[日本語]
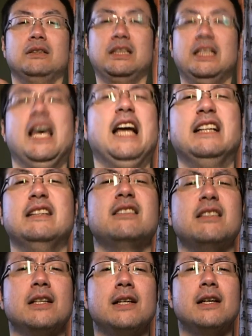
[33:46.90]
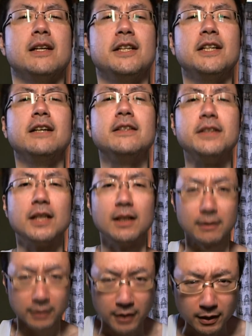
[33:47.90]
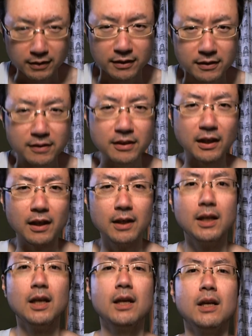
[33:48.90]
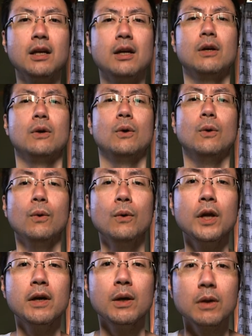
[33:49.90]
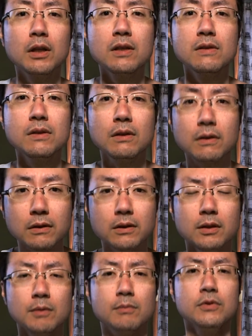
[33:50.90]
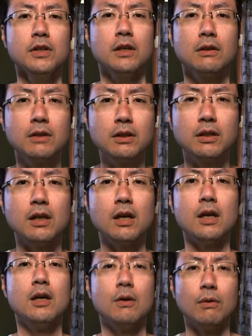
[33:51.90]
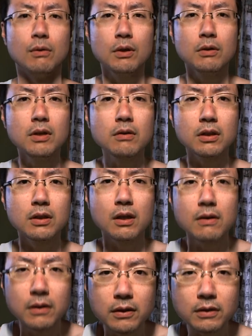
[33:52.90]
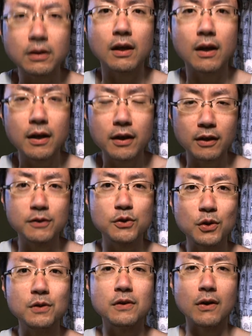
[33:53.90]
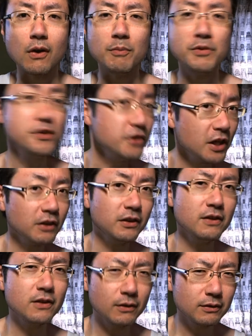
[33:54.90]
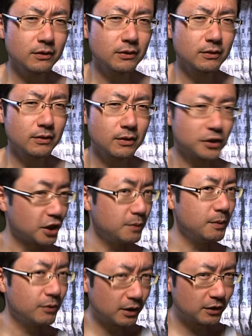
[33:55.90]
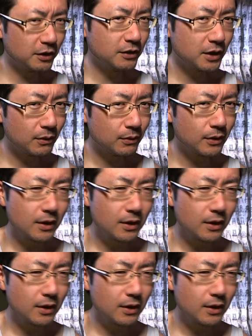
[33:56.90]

だって開いてふっとして俺は俺ですよ胸張って俺は俺だよってやっていいんだよみんなやっていいんだよ君もやっていいんだよ